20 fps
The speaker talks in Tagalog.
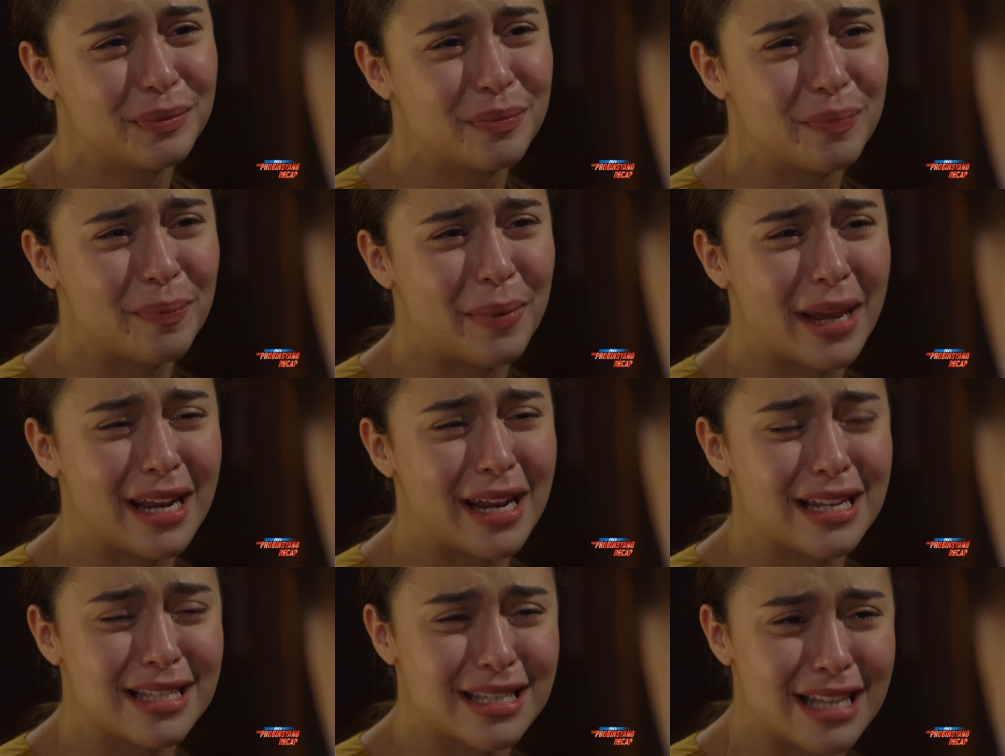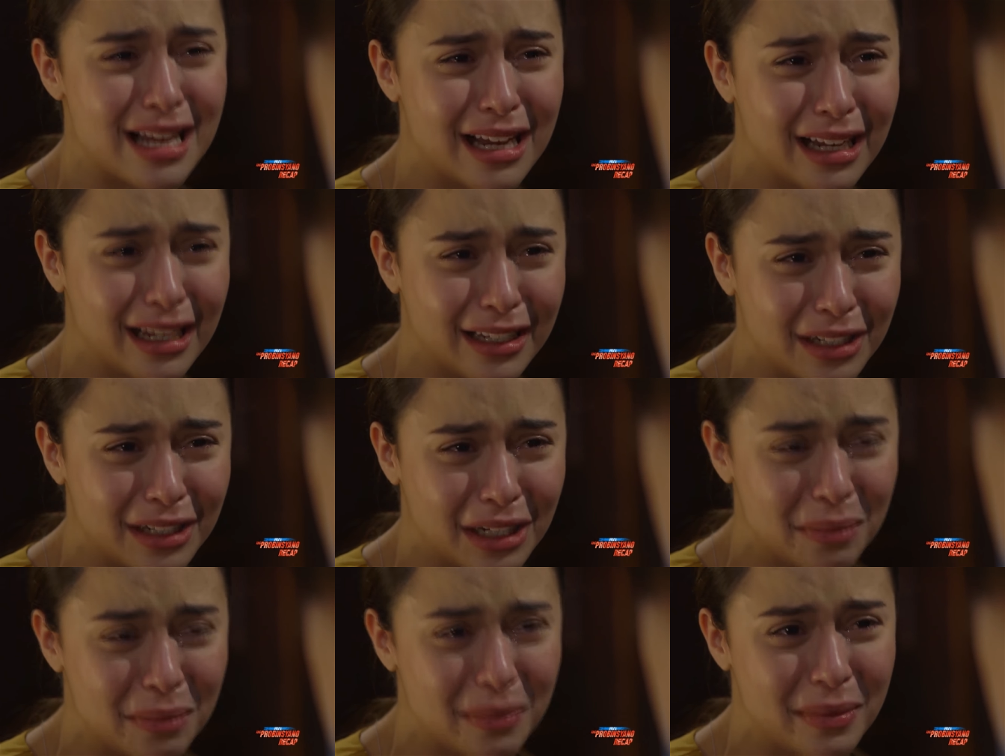para sa
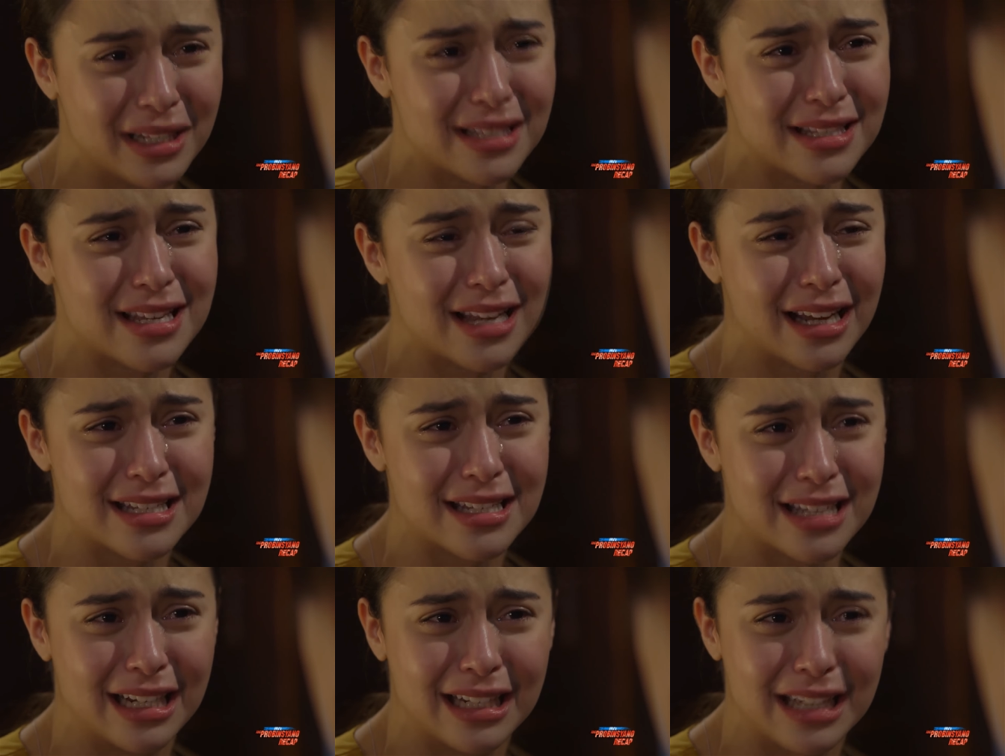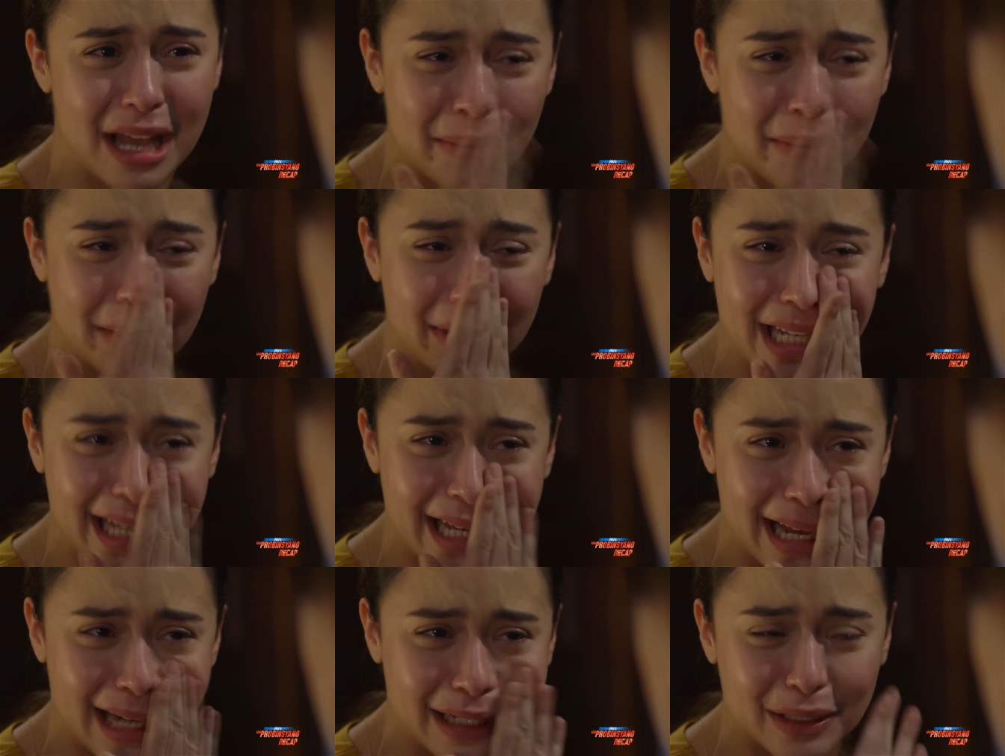annulment sa kasal namin ni
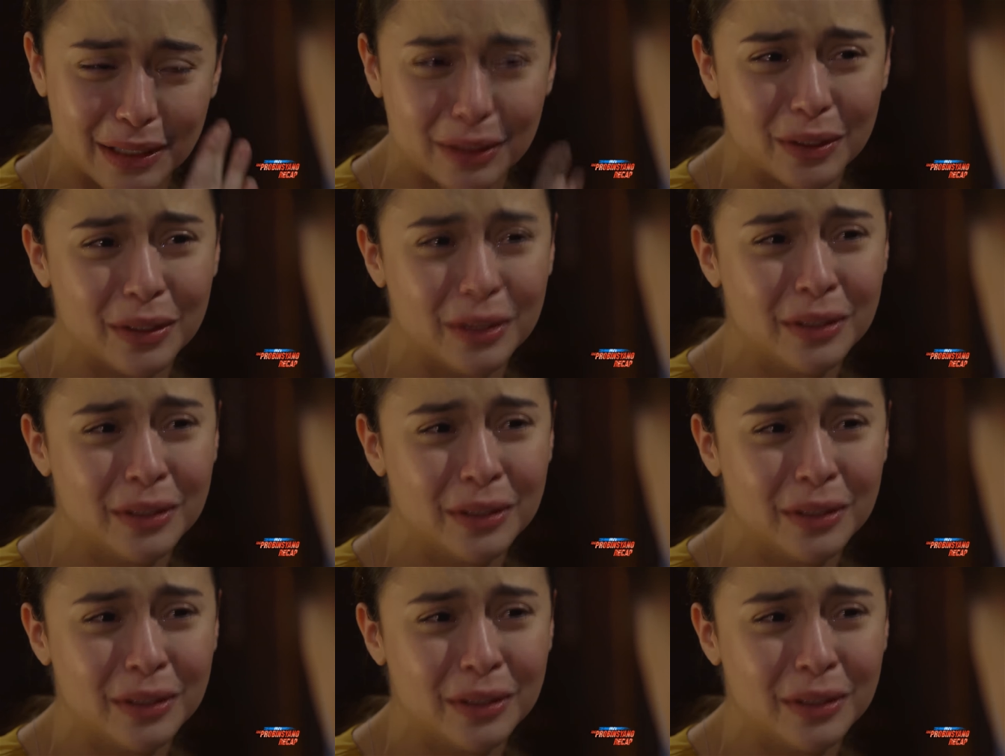Carlo.